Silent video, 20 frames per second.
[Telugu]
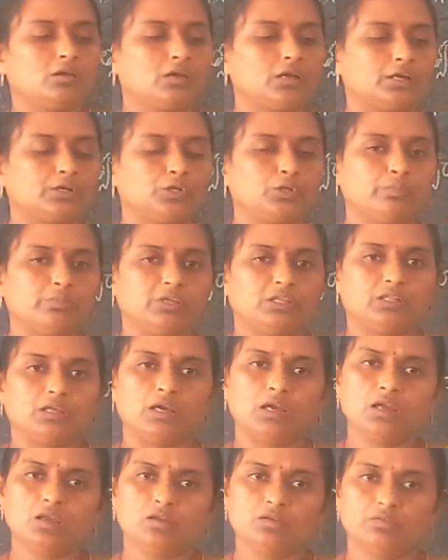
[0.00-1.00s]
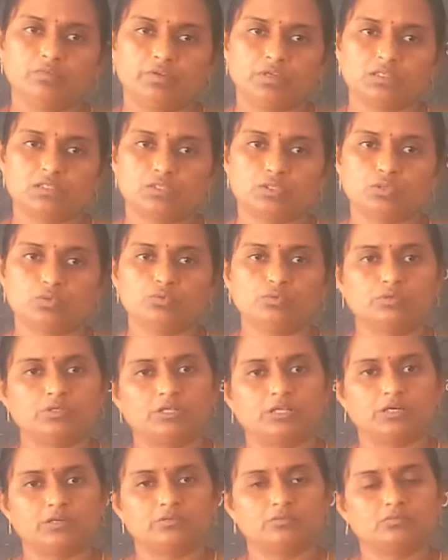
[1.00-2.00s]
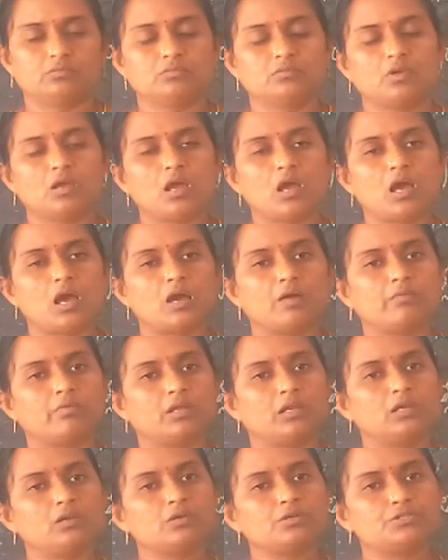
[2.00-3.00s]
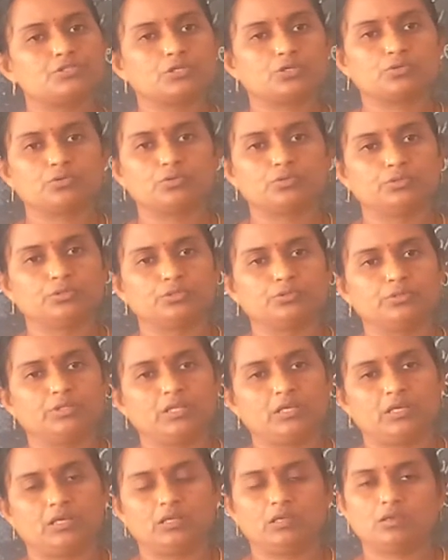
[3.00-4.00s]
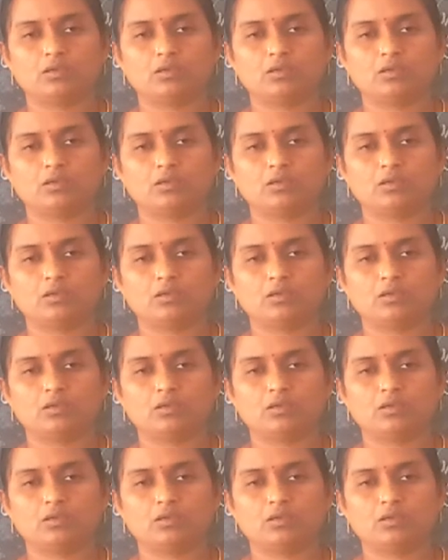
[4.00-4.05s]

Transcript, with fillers: గట్టు మీద వేస్తూ ఉంటారు ఆ వలలో చిక్కుకుంటుంది